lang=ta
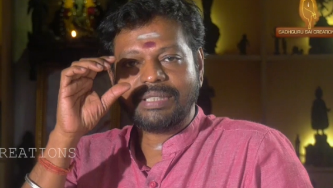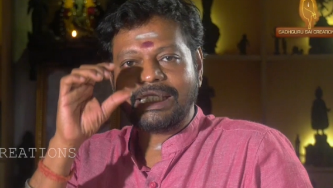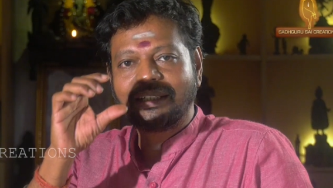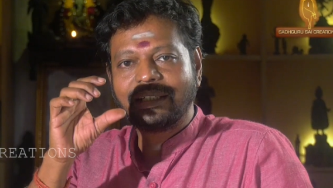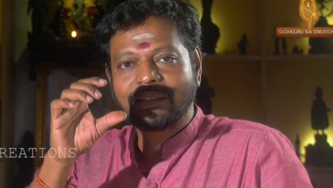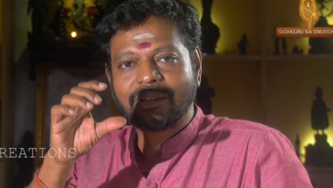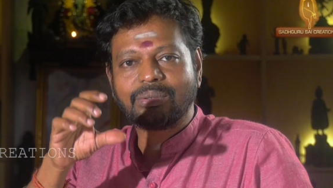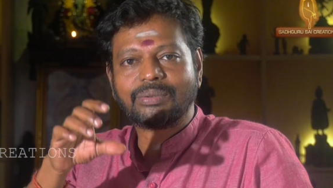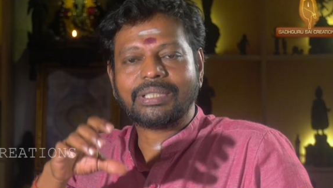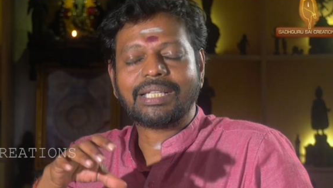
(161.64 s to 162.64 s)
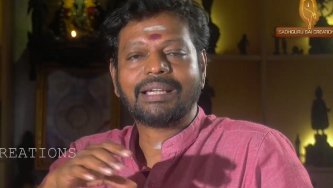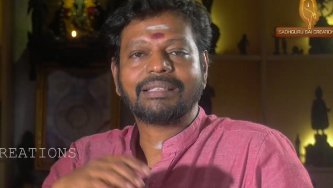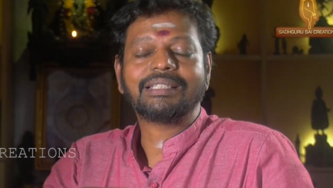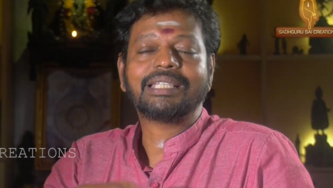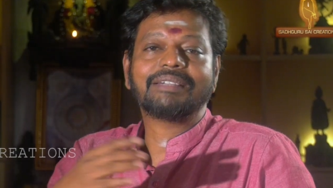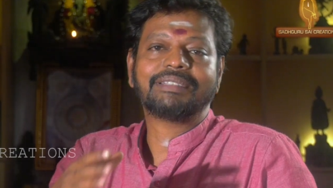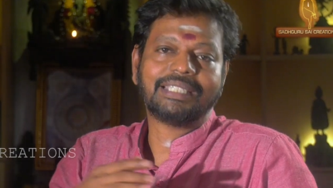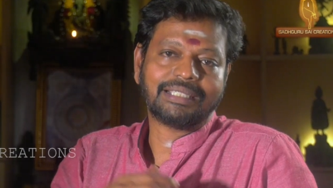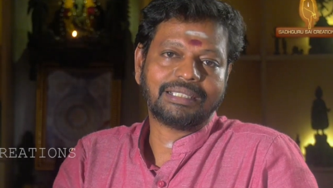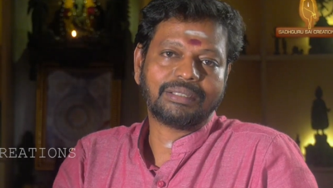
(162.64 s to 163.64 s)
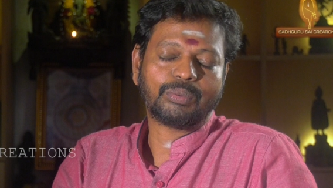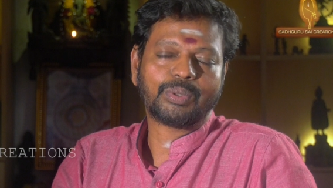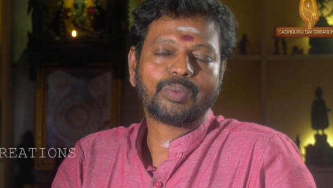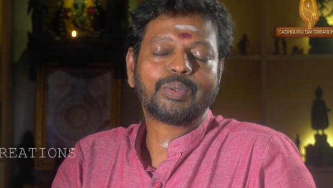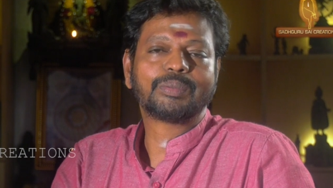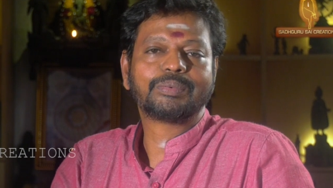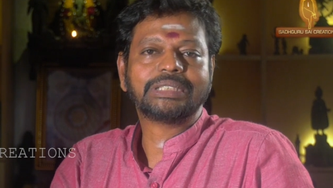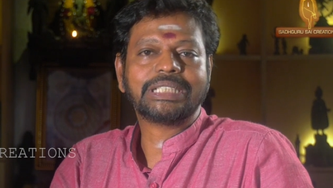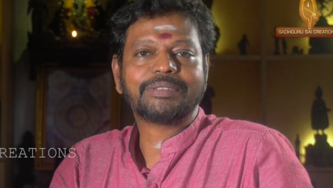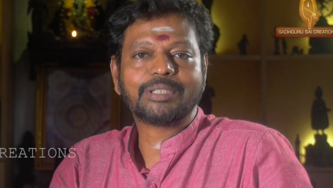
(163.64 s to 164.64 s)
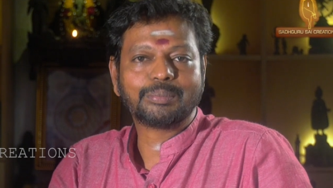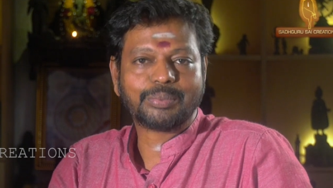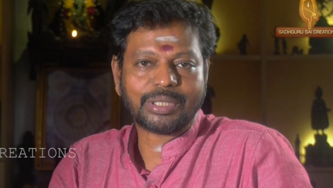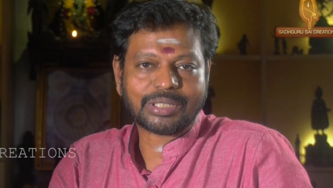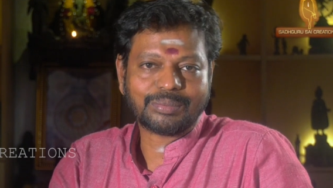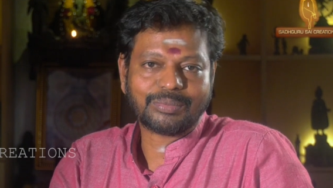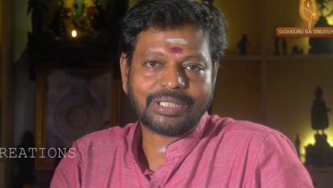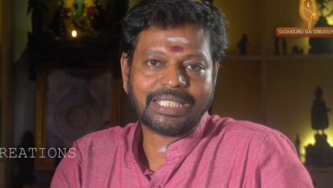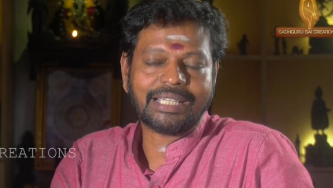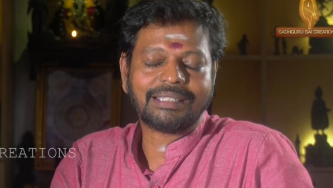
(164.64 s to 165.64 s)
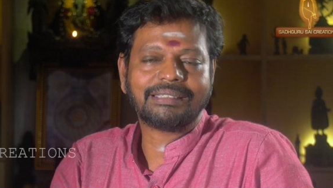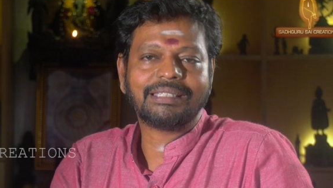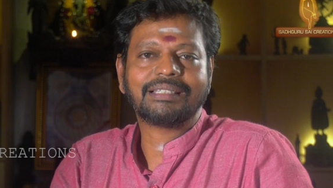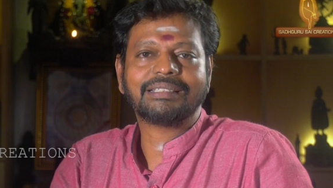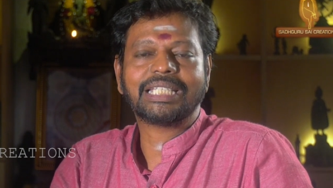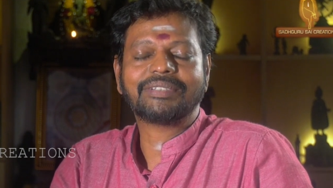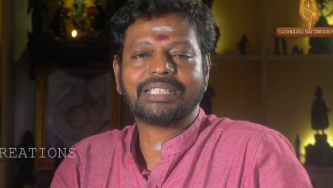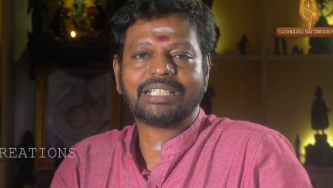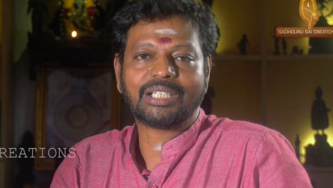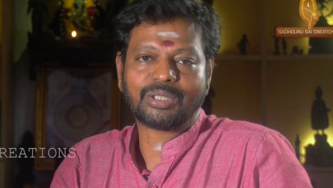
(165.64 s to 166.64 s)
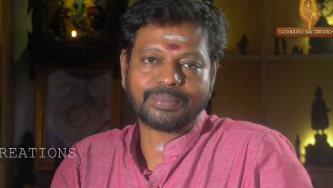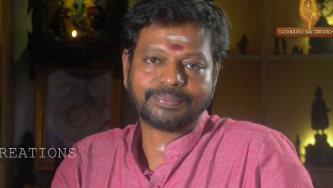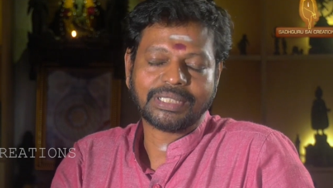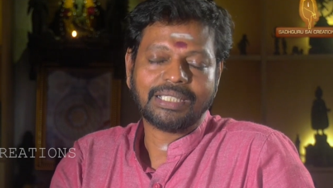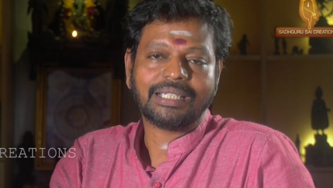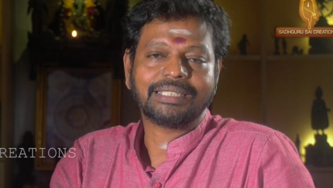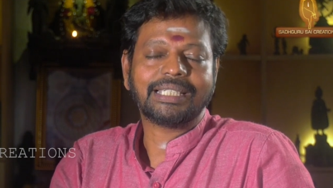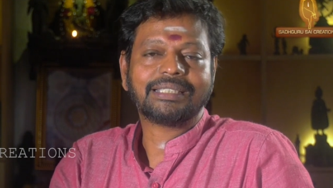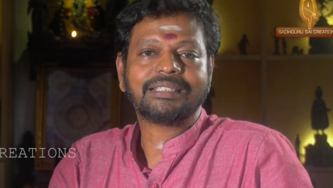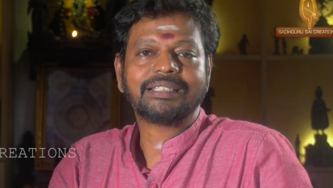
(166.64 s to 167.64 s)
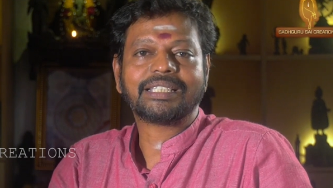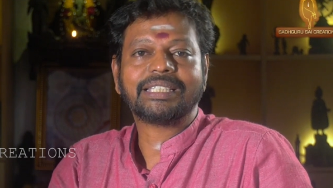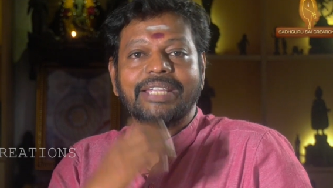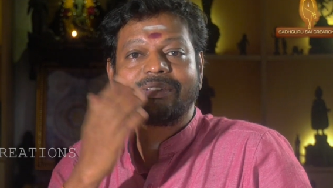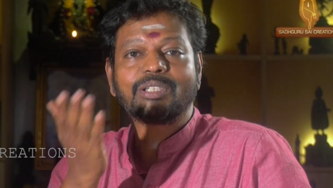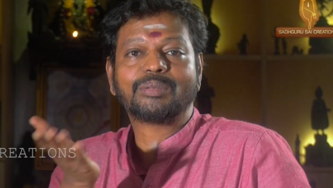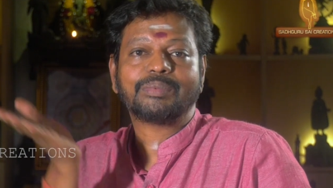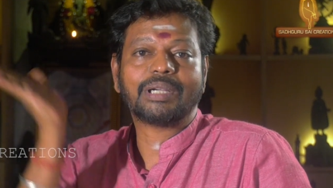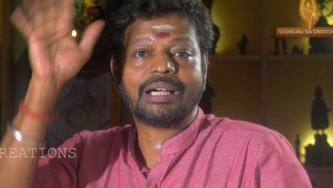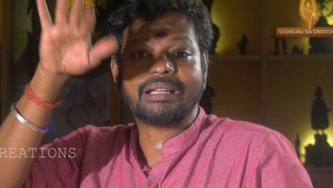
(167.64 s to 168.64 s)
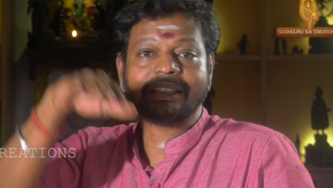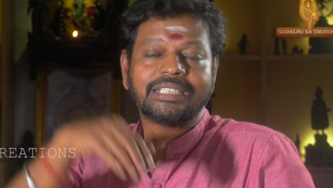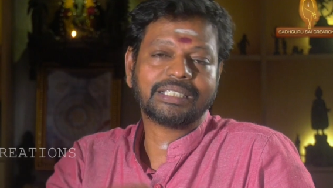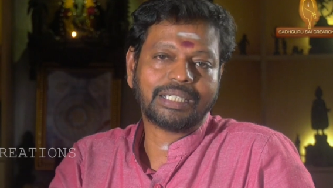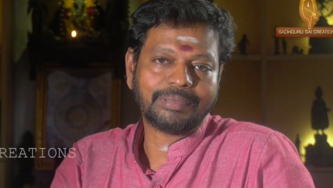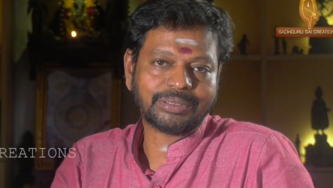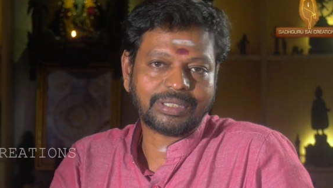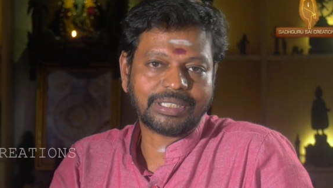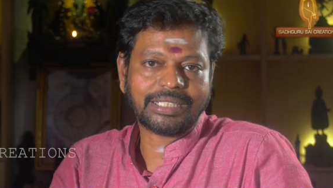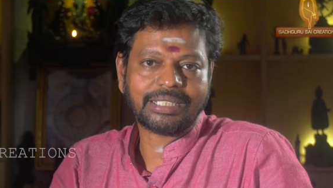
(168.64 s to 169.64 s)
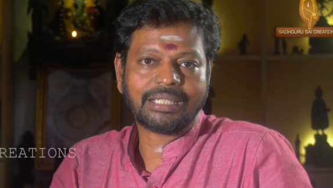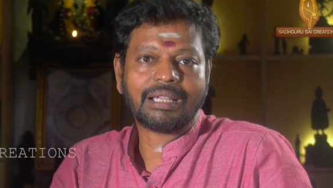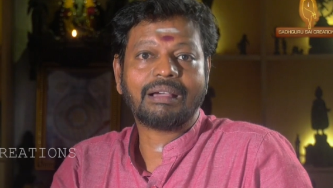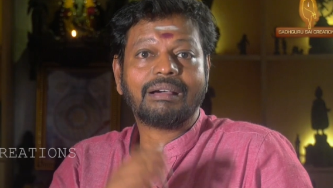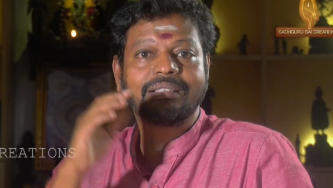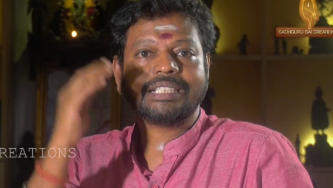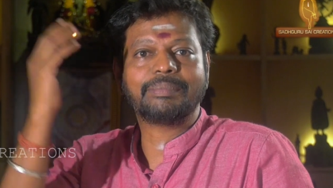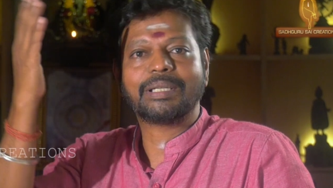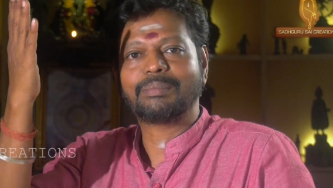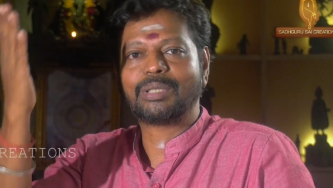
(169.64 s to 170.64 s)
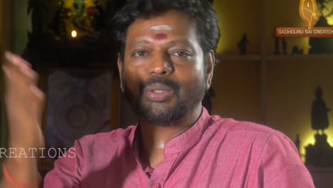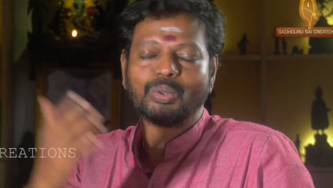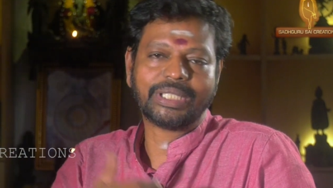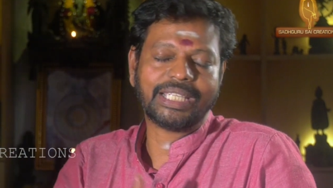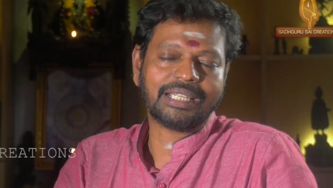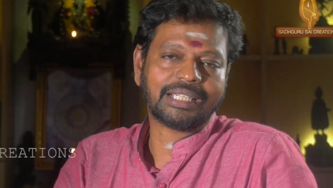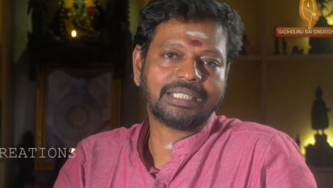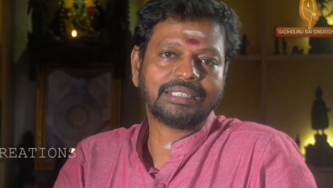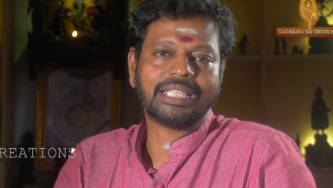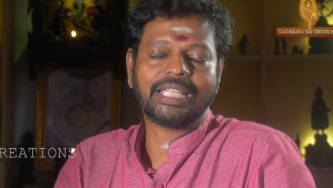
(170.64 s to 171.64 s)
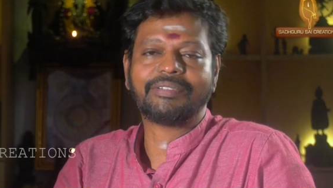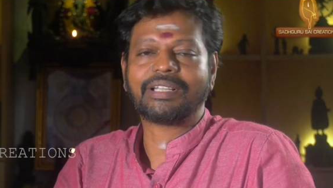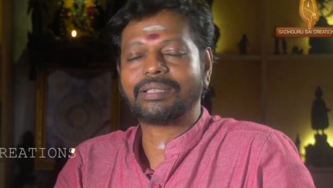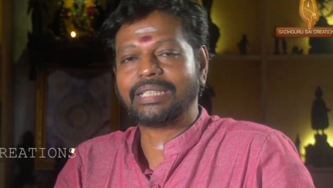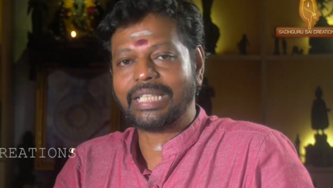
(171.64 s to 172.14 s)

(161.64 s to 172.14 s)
வீட்டில் இருக்கக்கூடிய அதிதேவதைகள் ஒரு ஒரு ஜீவனும் பிறக்கும் பொழுது எட்டு திக்கு தேவதைகள் இருக்கும் இந்த எட்டுக்கு தேவருக்கும் ஆதித அப்படின்னு சொல்லி கேட்டிங்கன்னா ஆதி பிரம்ம லோகி என்ற தேவக